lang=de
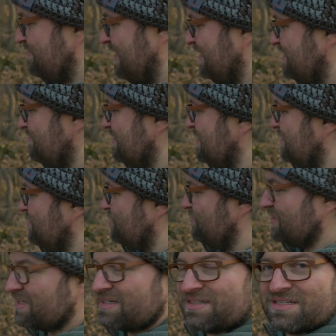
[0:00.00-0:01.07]
macht es ein bisschen
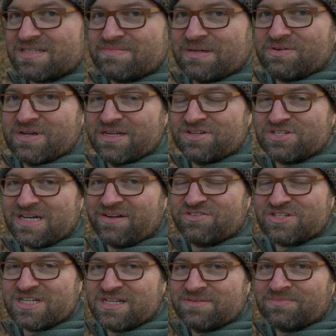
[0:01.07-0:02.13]
schwieriger, das manuelle
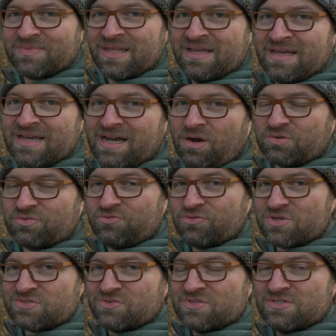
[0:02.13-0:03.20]
Scharfstellen.
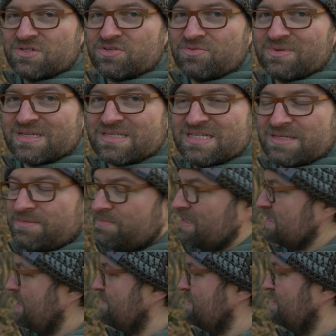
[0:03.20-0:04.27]
Autofokus funktioniert übrigens nicht mit dem
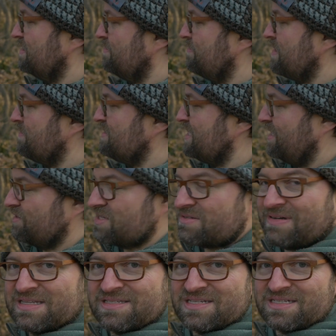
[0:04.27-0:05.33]
Adapter hier, mit dem
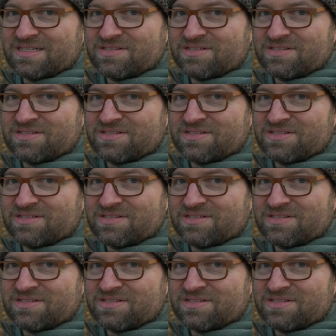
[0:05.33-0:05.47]
MC21.